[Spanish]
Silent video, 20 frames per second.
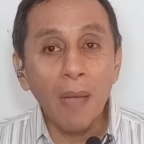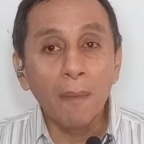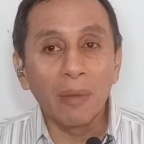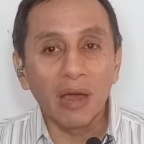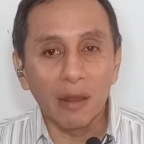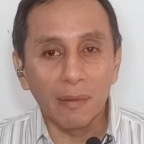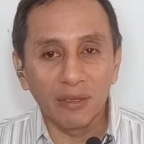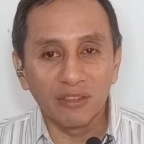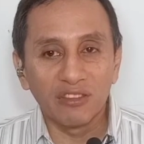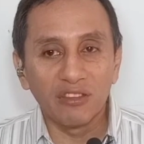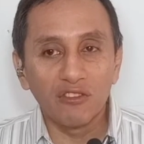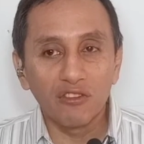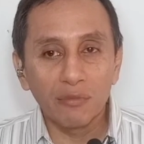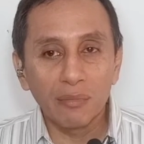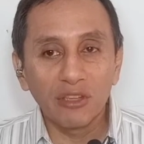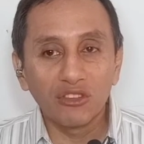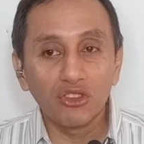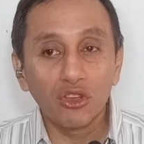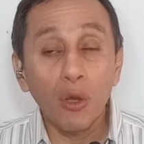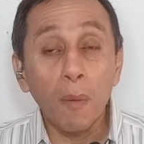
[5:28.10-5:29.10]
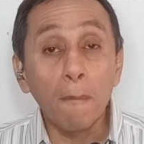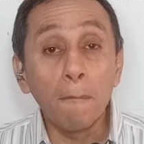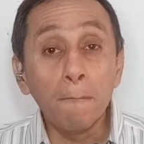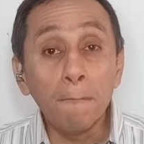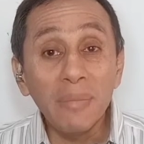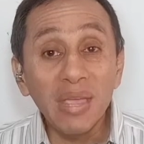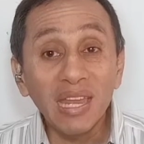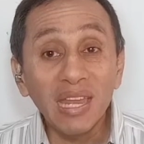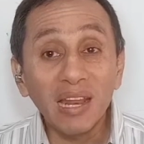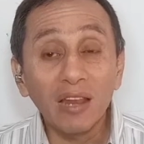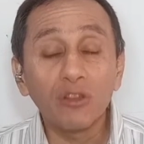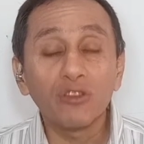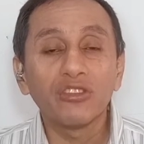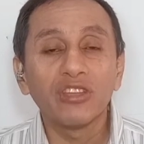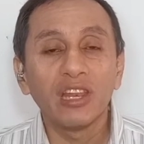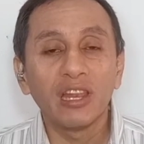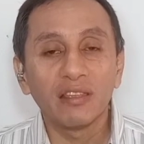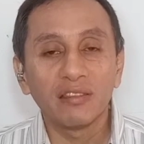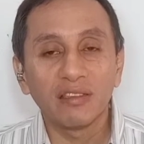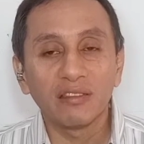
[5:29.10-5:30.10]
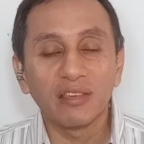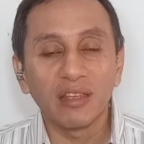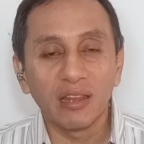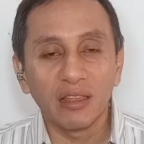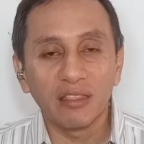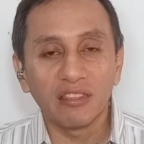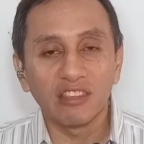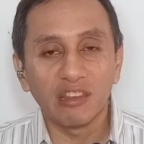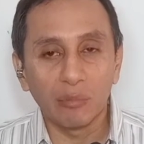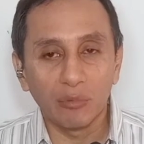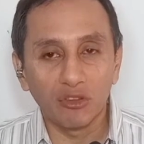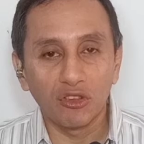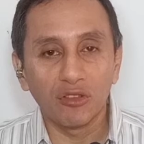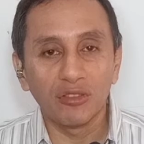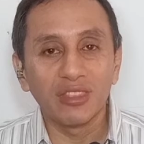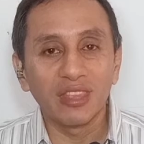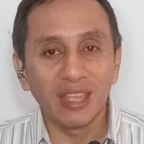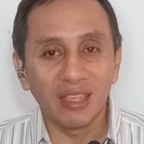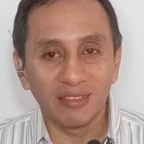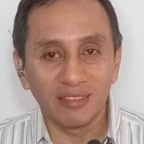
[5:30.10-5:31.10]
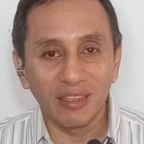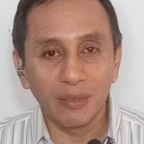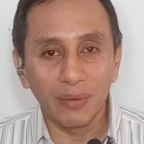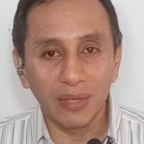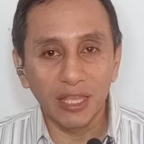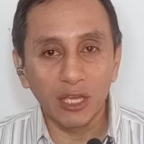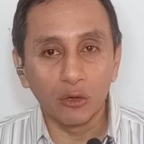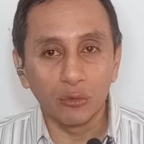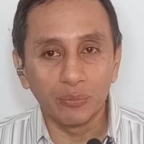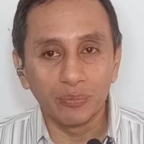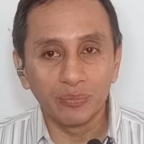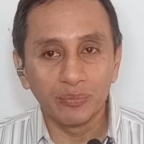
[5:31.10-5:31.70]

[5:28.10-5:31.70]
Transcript: Para más información, mira los enlaces en la descripción de este video.